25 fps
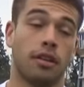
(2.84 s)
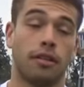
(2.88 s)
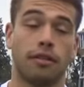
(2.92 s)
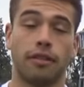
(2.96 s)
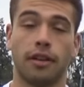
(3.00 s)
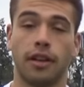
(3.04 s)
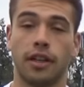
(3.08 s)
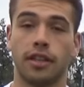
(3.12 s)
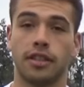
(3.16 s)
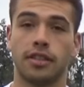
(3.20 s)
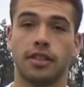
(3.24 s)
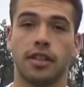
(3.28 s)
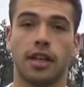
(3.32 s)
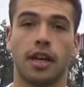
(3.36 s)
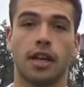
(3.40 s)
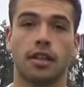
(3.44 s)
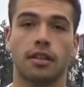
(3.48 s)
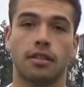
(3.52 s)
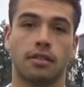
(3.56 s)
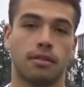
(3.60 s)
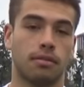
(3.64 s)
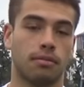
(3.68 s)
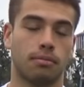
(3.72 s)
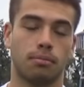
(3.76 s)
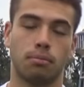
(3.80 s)
felicidad,
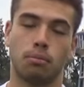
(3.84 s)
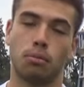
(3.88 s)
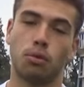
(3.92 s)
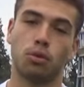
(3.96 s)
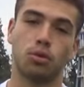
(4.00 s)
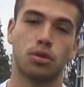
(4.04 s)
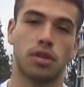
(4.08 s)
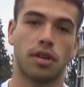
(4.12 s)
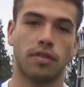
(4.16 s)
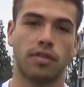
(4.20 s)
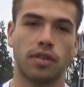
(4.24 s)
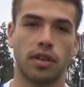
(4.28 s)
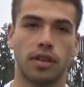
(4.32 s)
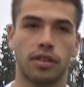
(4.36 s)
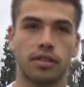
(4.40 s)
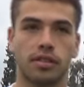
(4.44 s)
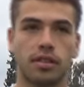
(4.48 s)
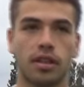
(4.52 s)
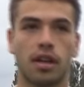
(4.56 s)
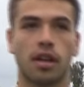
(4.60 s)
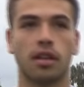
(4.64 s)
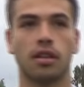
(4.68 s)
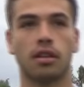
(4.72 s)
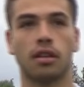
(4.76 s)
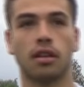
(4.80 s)
mucha
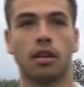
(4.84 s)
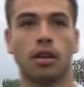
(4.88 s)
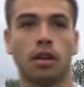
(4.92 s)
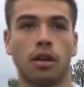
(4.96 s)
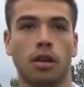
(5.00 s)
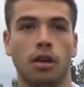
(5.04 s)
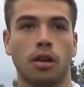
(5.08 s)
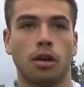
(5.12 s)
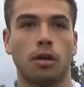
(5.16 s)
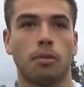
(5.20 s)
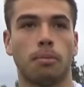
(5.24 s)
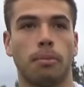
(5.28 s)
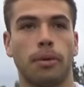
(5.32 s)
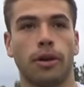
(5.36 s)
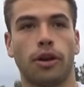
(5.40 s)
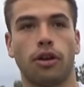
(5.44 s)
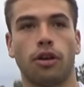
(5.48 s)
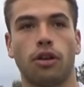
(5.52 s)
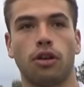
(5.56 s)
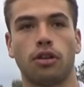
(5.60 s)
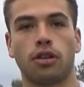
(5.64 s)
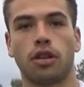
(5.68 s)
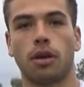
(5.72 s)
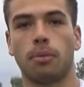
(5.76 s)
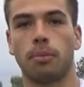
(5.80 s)
felicidad,
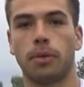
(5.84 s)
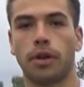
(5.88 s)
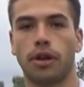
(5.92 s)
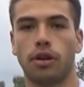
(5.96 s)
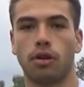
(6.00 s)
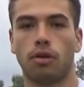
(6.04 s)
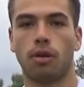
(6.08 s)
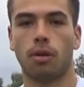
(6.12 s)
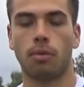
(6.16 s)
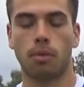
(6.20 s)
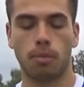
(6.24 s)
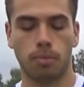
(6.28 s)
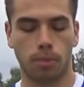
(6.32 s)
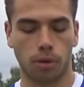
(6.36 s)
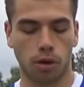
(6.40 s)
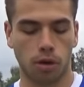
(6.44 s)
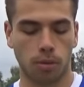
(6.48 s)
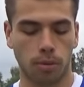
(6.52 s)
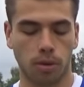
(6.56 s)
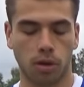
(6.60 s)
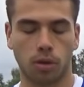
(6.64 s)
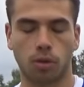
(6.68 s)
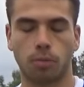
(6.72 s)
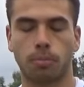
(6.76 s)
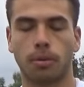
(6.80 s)
pero también nos vamos un poco
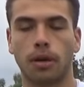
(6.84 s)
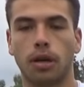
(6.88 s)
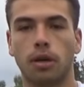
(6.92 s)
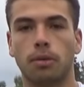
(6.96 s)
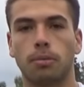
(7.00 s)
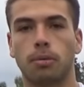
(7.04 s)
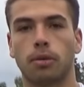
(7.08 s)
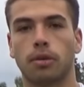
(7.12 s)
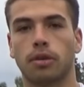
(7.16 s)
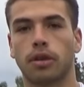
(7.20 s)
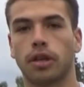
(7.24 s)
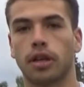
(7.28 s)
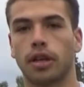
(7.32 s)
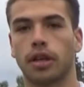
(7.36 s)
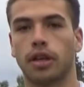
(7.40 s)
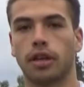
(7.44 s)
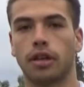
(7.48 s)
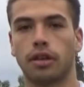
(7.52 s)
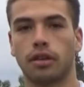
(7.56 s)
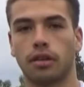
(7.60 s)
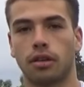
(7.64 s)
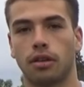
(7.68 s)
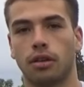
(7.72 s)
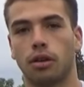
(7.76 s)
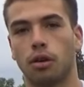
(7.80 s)
preocupados porque
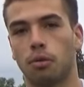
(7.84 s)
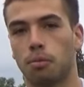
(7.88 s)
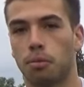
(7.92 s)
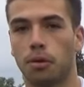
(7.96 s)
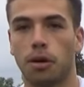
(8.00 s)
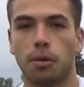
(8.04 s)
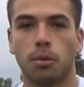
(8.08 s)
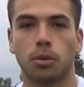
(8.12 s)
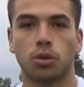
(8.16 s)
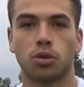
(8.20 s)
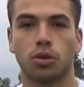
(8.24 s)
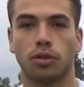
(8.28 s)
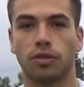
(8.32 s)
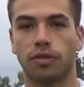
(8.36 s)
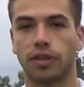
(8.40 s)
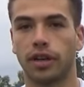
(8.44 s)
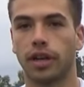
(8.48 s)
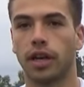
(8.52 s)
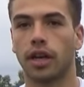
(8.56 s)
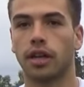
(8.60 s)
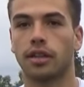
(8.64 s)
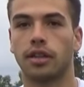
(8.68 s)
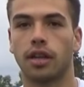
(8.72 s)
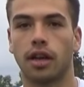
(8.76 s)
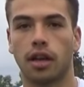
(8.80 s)
no podemos
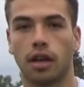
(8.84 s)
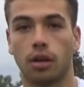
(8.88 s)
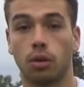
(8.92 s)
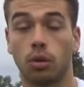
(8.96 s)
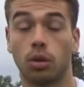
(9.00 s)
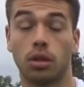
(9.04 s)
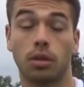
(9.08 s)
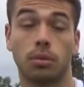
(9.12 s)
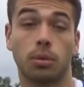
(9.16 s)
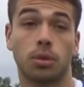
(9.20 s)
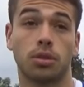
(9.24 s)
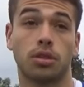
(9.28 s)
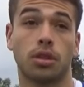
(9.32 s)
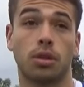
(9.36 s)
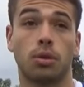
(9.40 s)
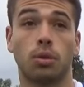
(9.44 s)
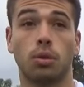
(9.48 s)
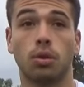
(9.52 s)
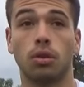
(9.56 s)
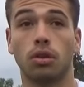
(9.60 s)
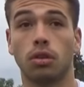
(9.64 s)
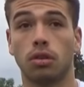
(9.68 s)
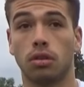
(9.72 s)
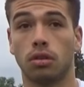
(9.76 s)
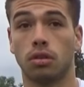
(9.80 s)
sufrir hasta el último
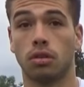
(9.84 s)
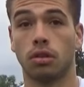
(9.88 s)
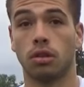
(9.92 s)
segundo.